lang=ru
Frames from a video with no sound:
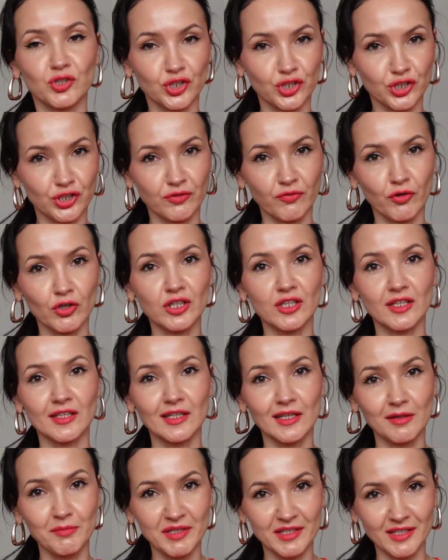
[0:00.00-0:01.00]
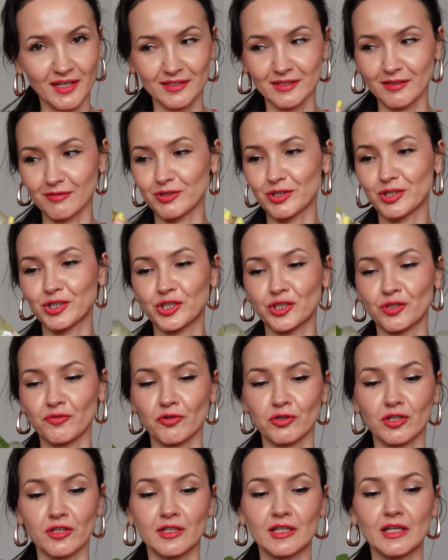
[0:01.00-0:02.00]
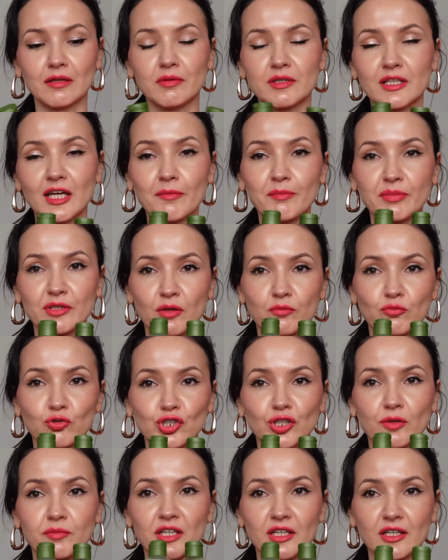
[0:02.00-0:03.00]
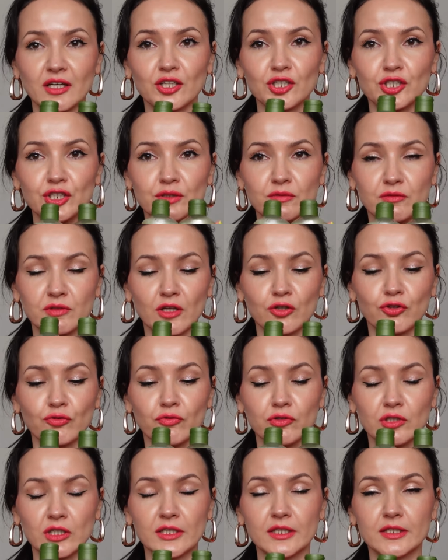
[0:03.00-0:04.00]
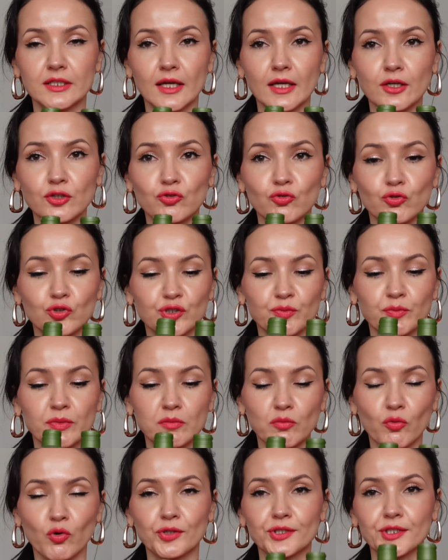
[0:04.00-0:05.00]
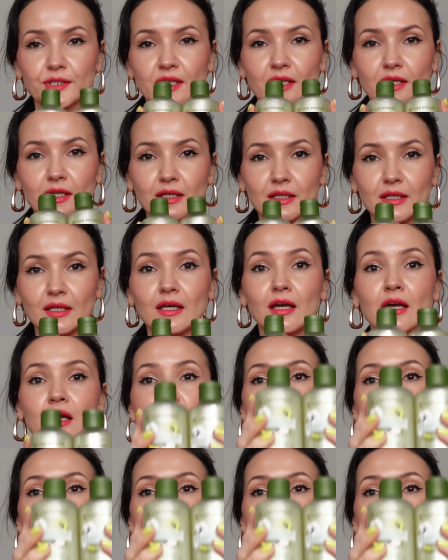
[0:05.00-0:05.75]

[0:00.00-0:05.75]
четвертая для меня, девочки, четвертая для меня, потому что, мне кажется, вот эту вот линейку с мимозой и